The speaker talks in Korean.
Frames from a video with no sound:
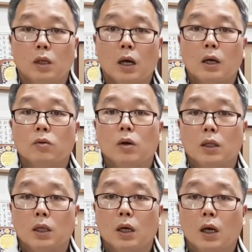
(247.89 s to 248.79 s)
간혹
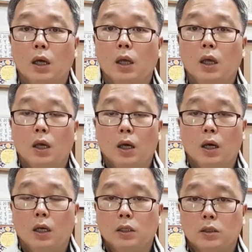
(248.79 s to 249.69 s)
가다가
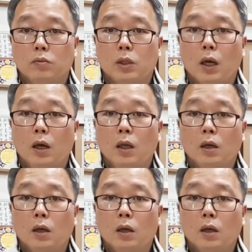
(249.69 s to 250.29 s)
아, 있습니다.